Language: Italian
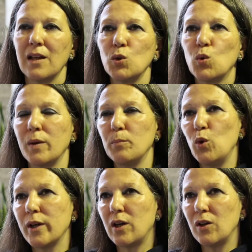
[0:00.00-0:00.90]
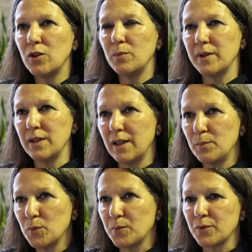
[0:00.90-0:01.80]
Dunque Blue Economy dal
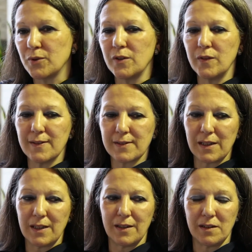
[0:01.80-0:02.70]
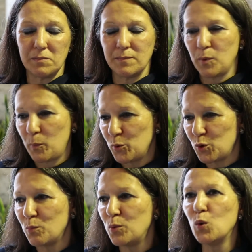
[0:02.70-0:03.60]
mio punto di vista, eh,
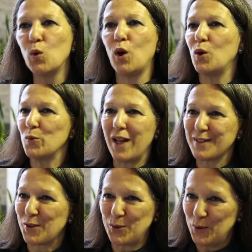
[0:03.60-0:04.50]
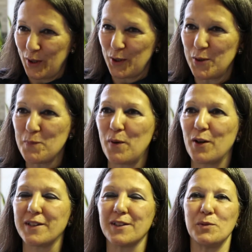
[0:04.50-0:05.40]
appunto blu o un altro colore non
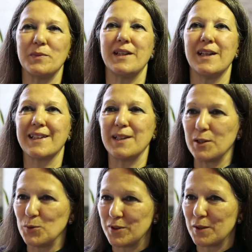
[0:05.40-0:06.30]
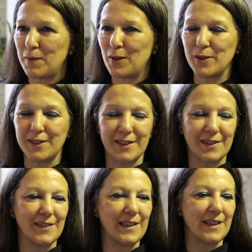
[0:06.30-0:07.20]
importa come anche Gunther Paoli ha
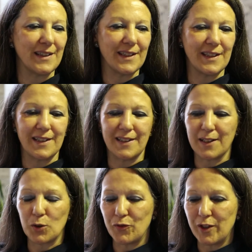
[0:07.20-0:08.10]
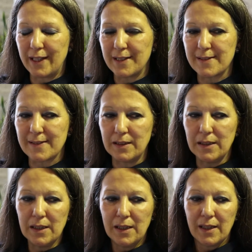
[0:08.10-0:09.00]
detto nella, nella, nella conferenza,
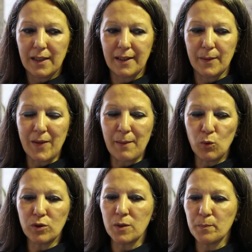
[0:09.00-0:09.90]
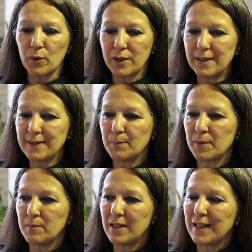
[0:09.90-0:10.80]
eh, è molto importante
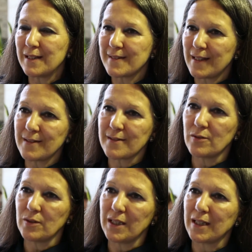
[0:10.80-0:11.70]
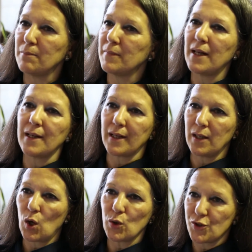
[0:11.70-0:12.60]
per me nel senso di cambiare
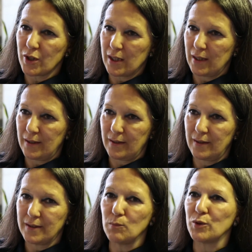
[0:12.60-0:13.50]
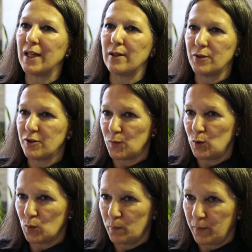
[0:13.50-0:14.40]
logica eh, di modello di
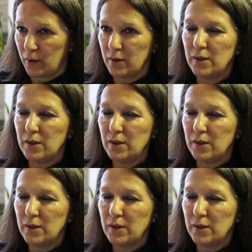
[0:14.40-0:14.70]
sviluppo